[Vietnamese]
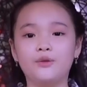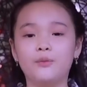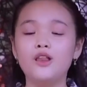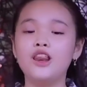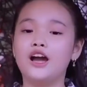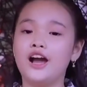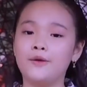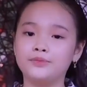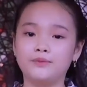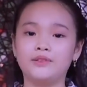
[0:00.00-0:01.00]
sau mỗi lần
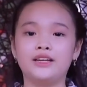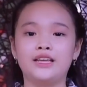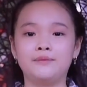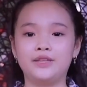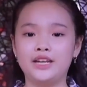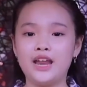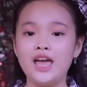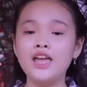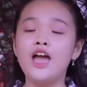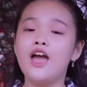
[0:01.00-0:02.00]
học tập thật chăm chỉ
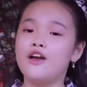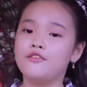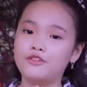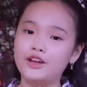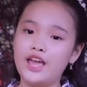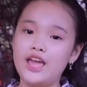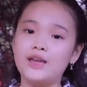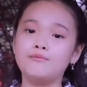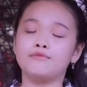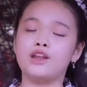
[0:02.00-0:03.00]
đấy với
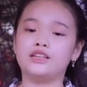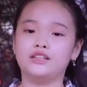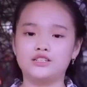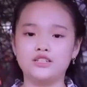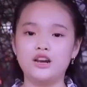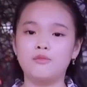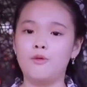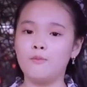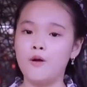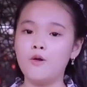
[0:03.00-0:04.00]
em đây thật sự là
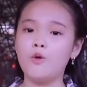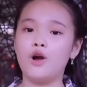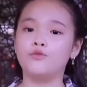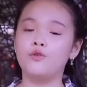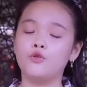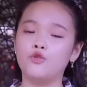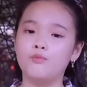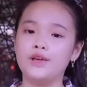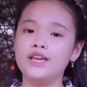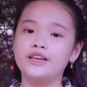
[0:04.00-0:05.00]
một món quà vô
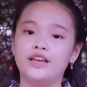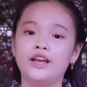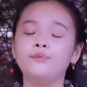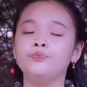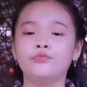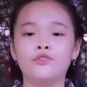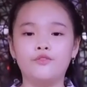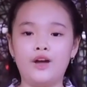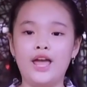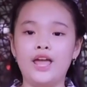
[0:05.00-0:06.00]
cùng ý nghĩa
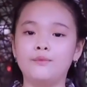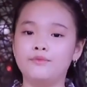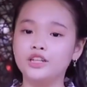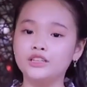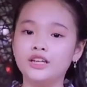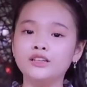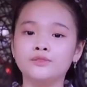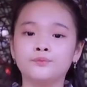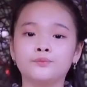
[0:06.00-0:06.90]
và em rất thích